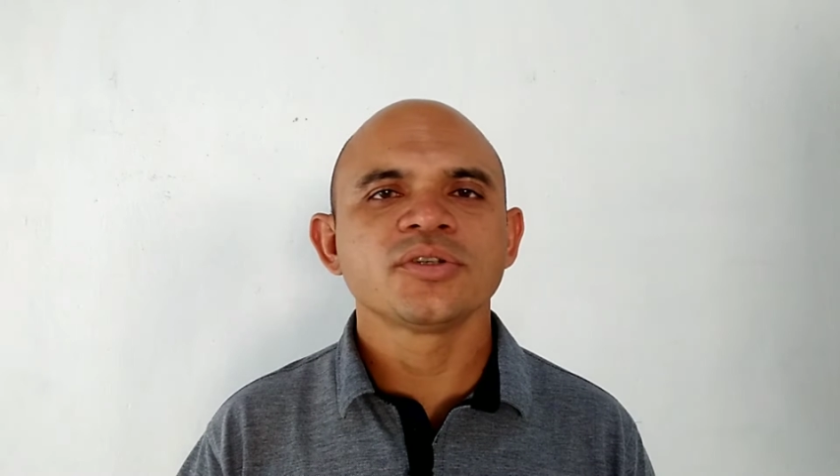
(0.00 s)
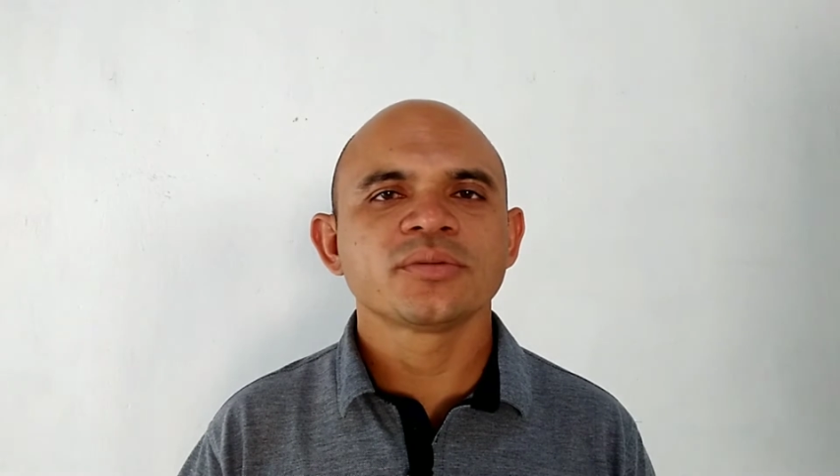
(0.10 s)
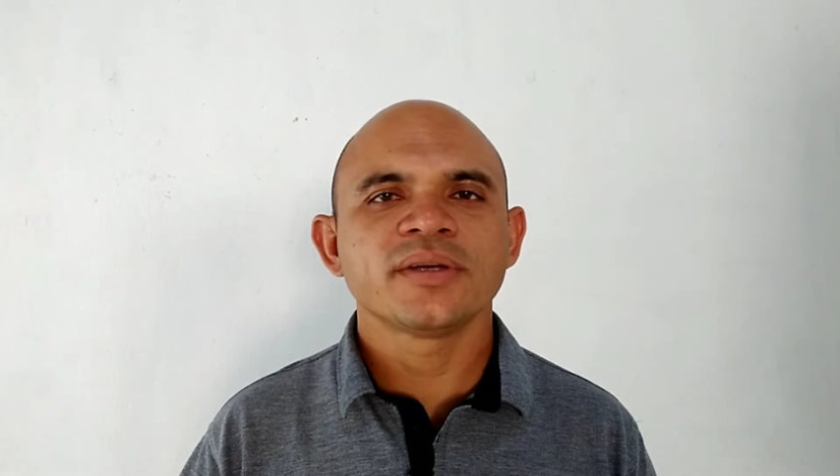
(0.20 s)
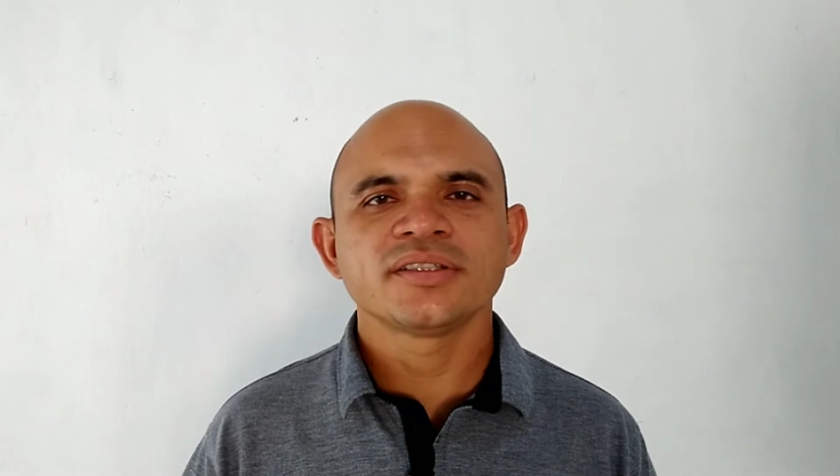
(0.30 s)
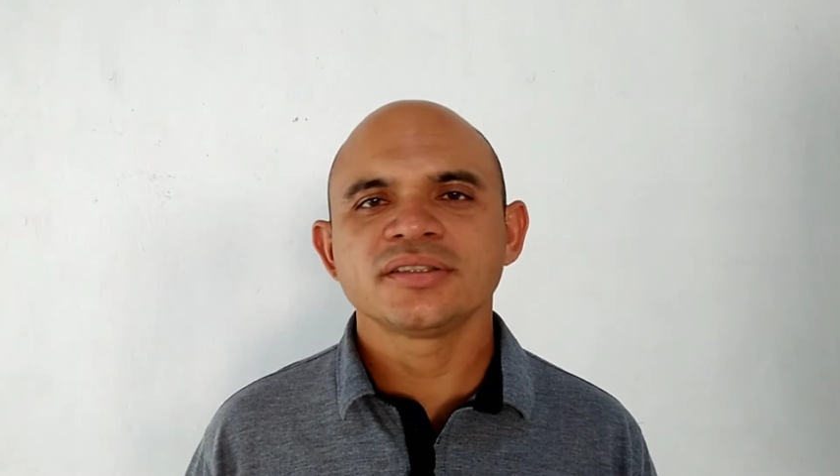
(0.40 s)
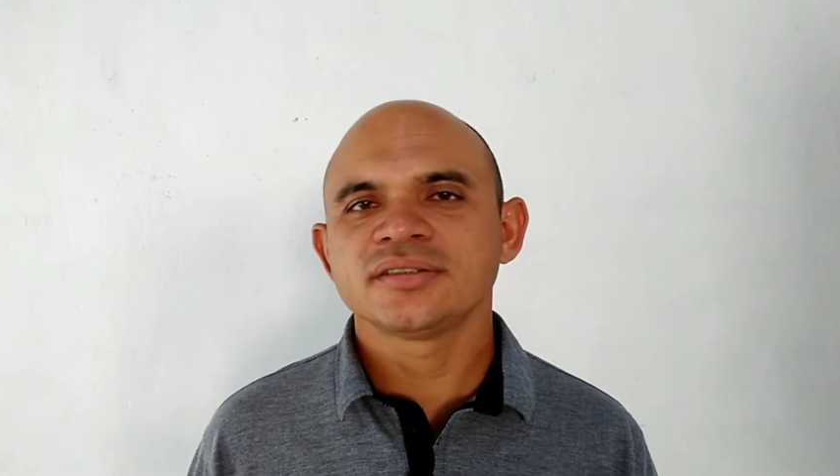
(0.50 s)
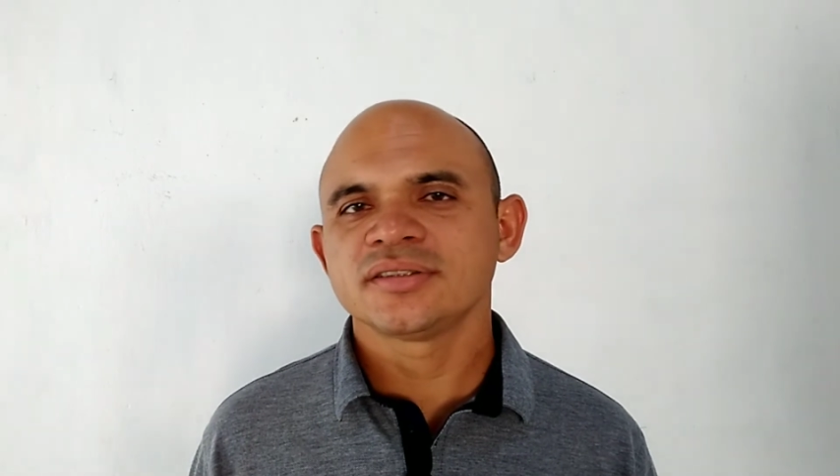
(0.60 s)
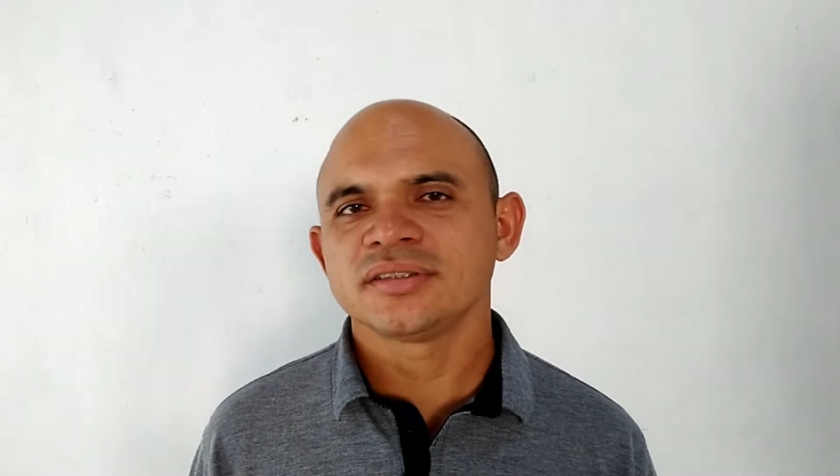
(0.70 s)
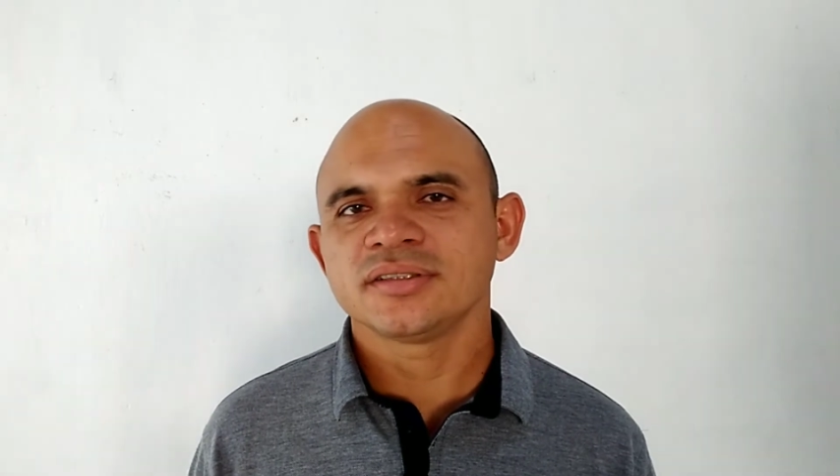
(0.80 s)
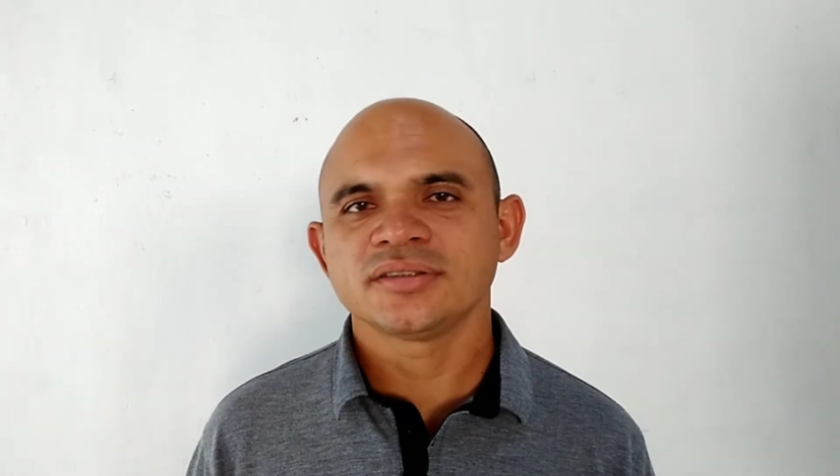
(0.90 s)
muito bem de,
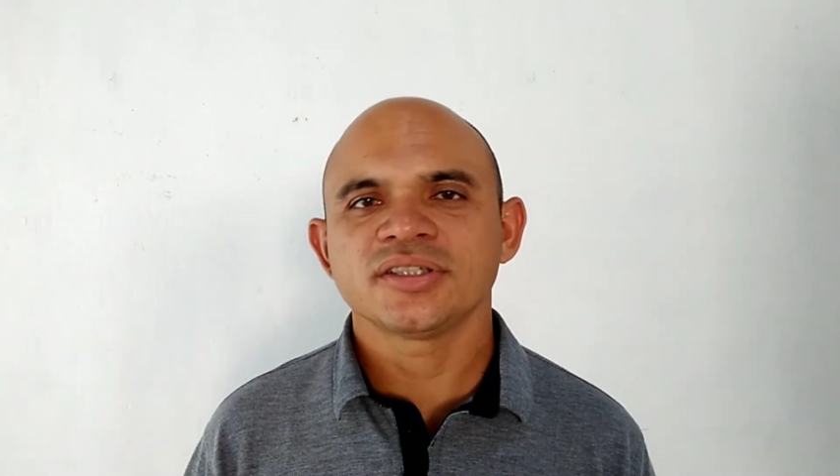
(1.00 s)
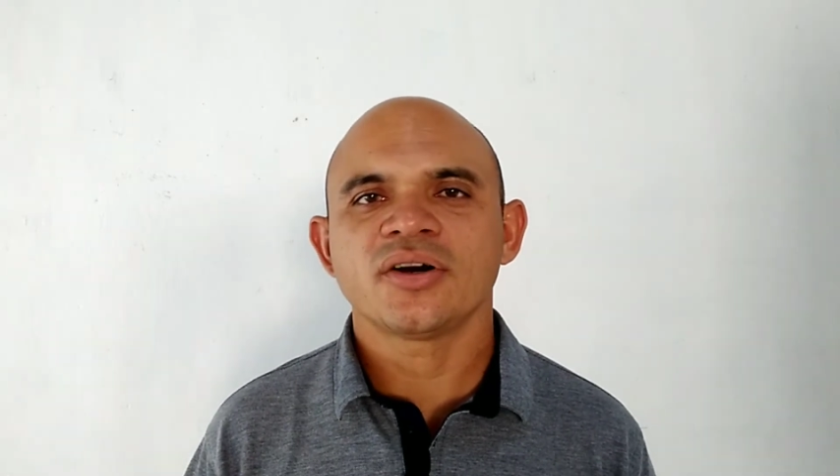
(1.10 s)
de, de